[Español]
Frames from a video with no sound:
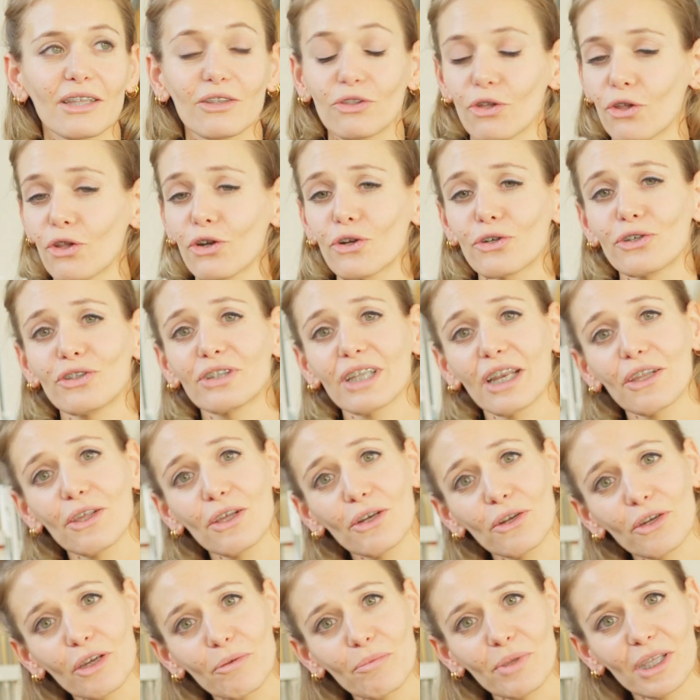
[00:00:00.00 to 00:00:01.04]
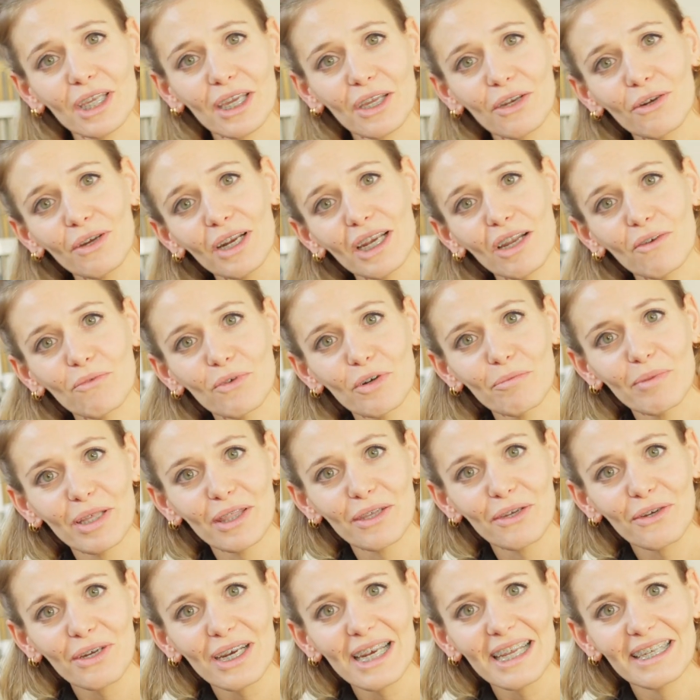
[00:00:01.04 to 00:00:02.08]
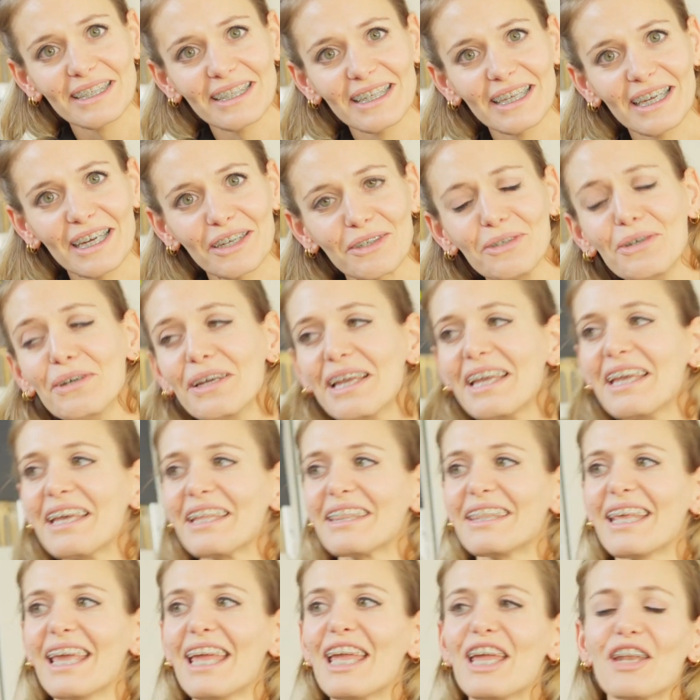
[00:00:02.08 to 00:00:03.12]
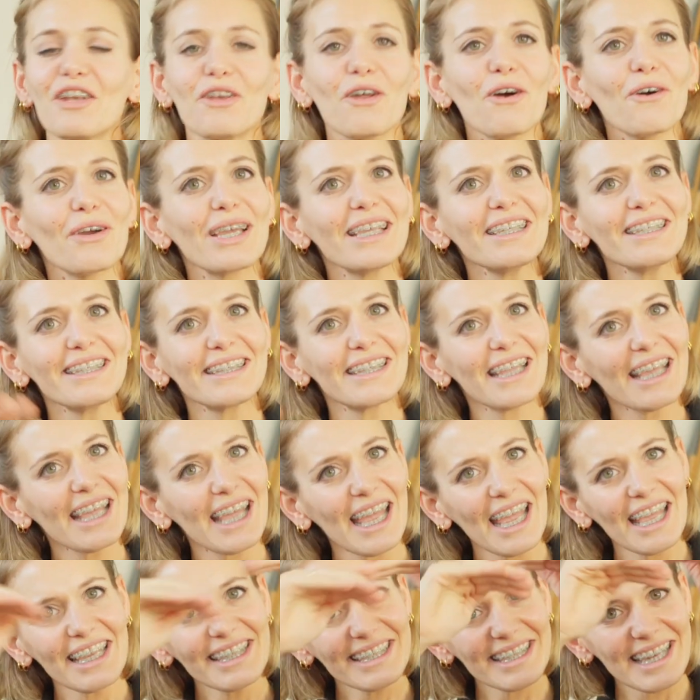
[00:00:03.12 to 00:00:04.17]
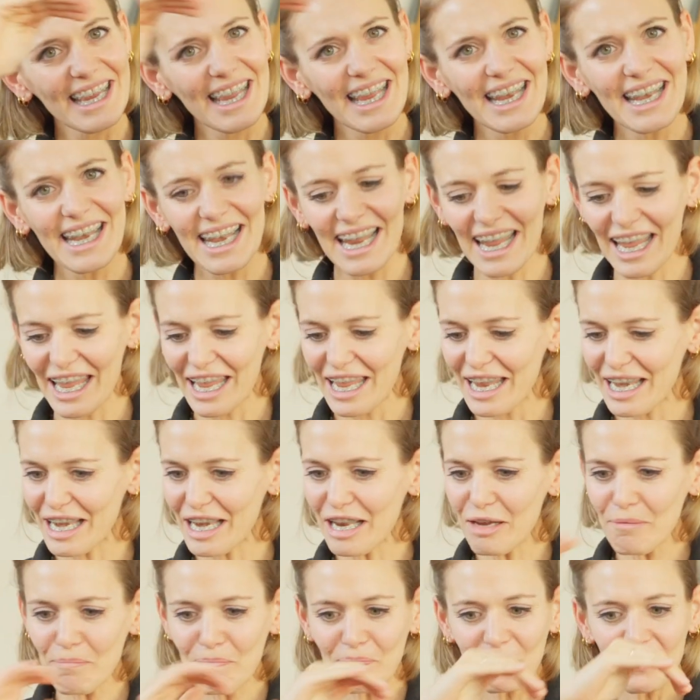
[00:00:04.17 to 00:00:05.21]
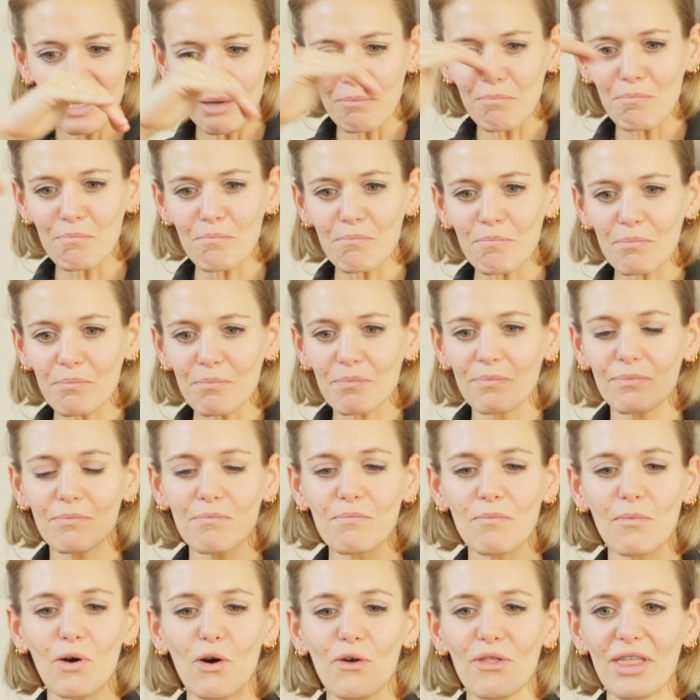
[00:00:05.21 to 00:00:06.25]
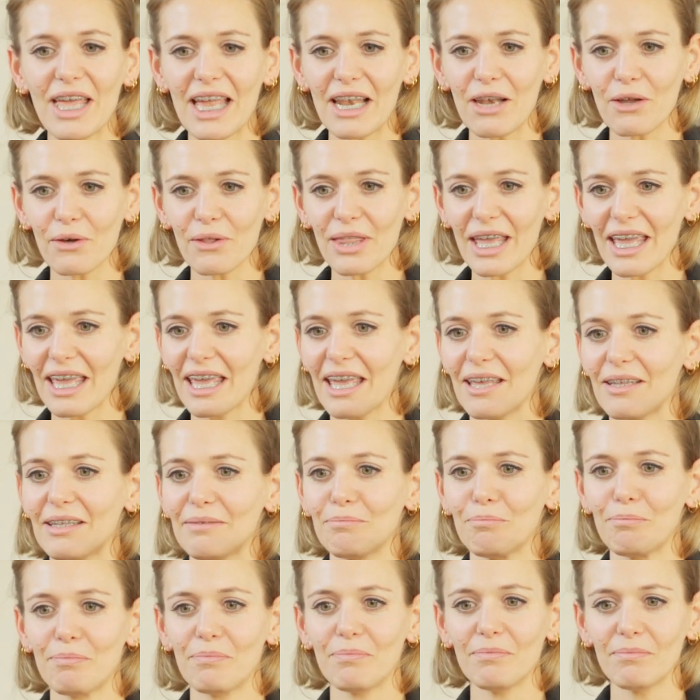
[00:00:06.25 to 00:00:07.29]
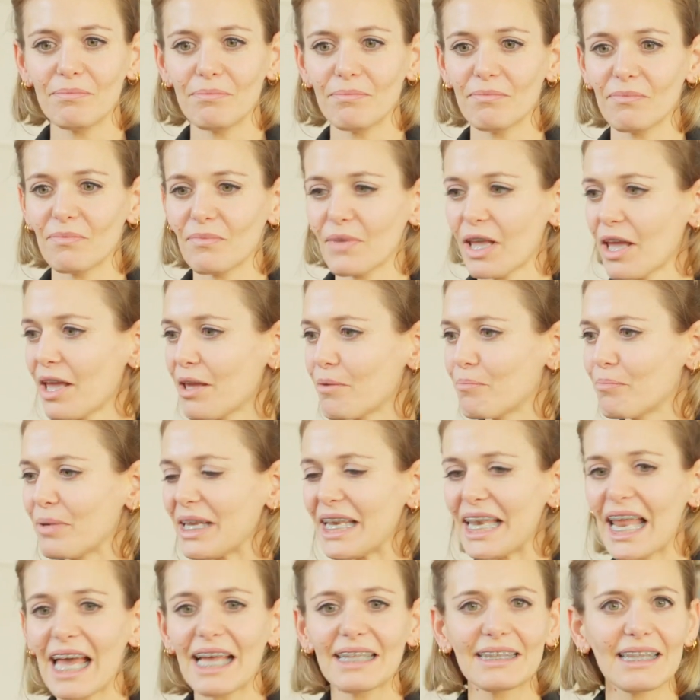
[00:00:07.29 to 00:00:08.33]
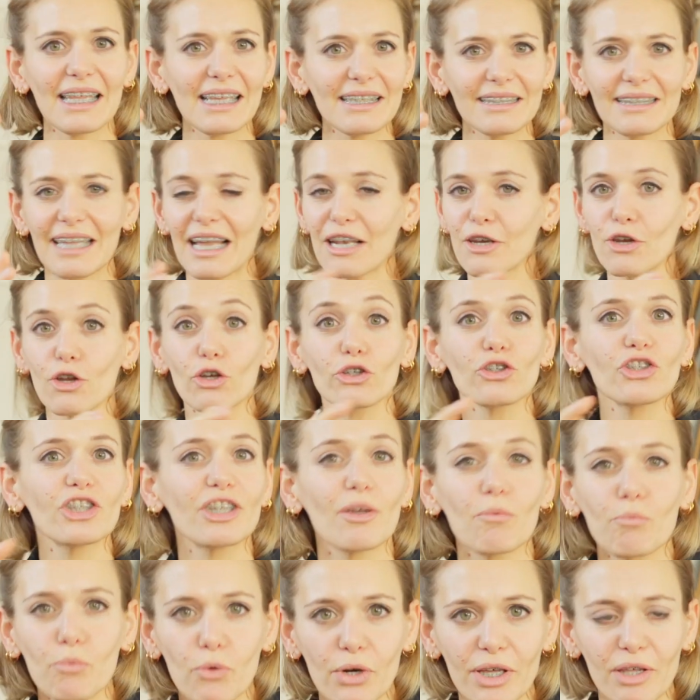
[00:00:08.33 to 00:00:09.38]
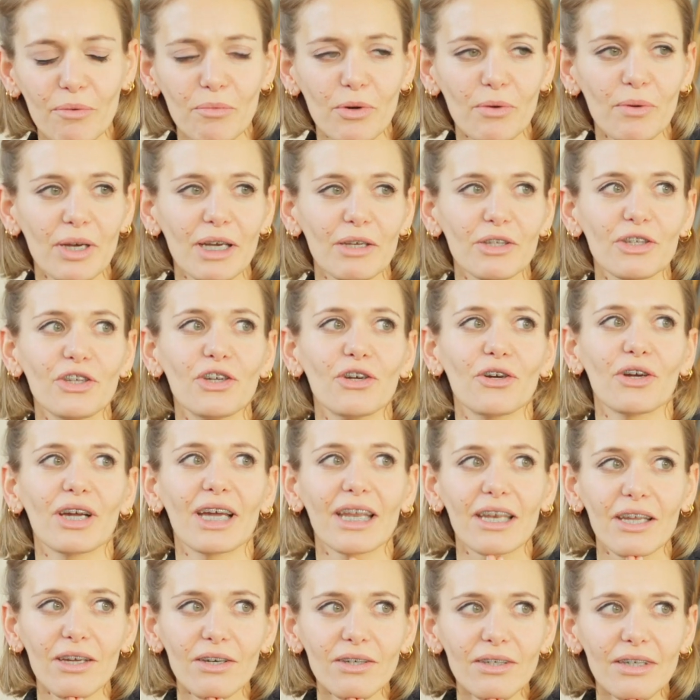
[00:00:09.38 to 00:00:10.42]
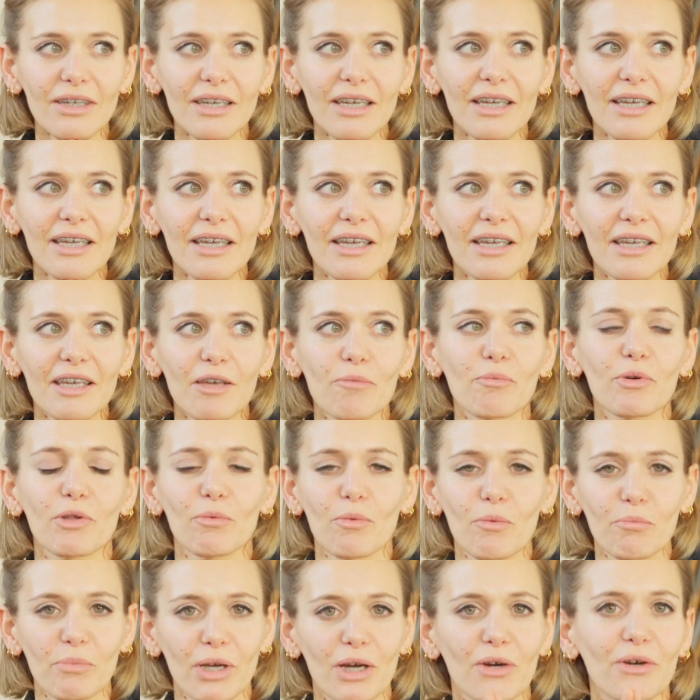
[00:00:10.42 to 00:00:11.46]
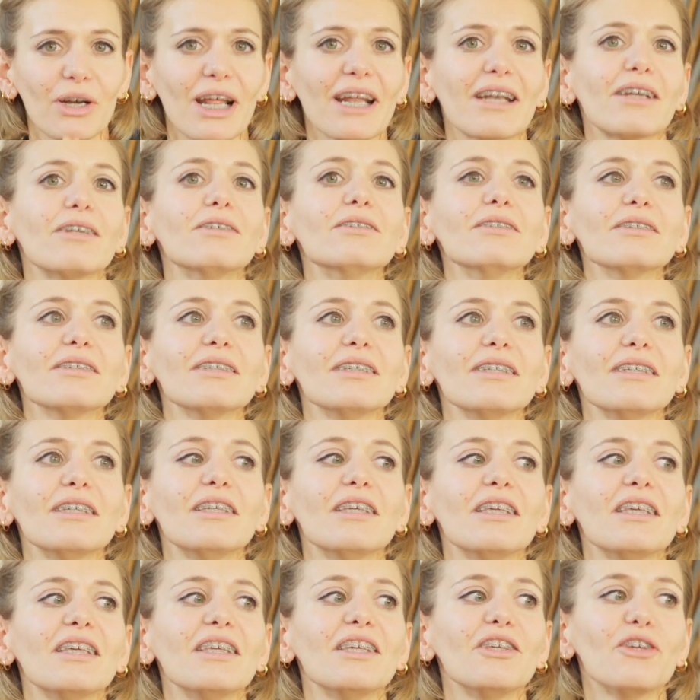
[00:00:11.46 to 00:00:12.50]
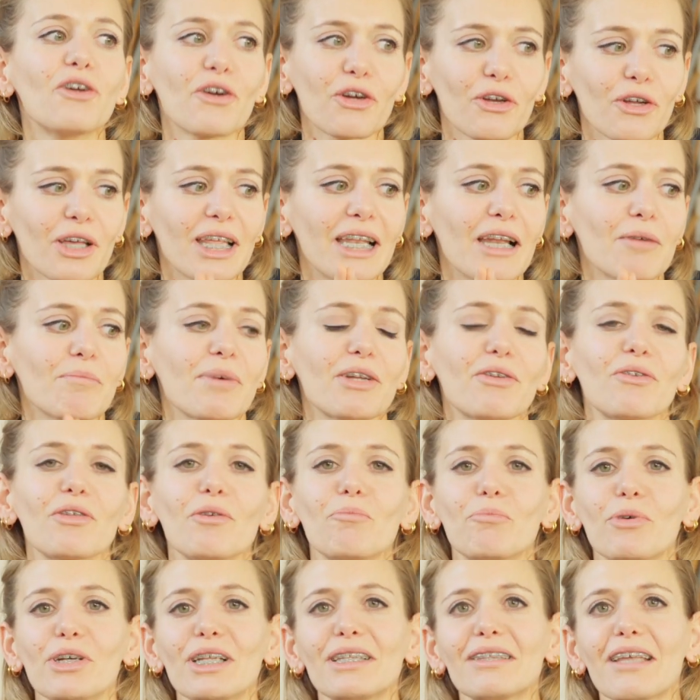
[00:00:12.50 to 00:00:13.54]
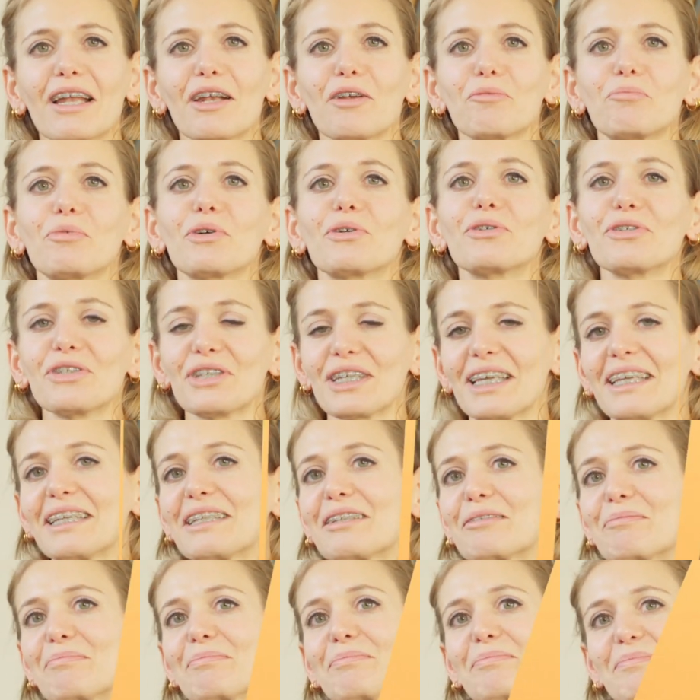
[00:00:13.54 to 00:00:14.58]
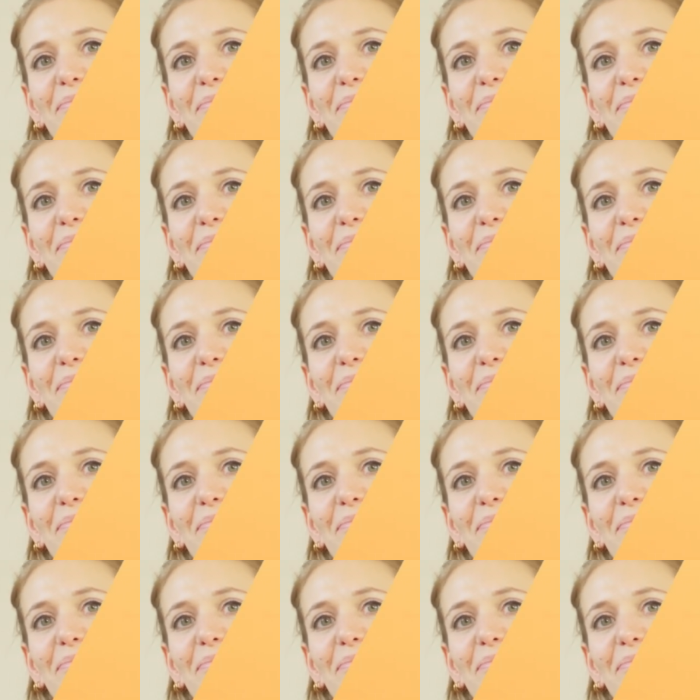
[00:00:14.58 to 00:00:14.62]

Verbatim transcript: todo lo contrario de lo que me dijeron en la formación clásica, ¿no? De, no, este es el, mm, modelo de mm, pilates, tal, no se puede mover. Yo creo que podemos mejorarlo y yo creo que de la mano de Polestar lo puedo conseguir.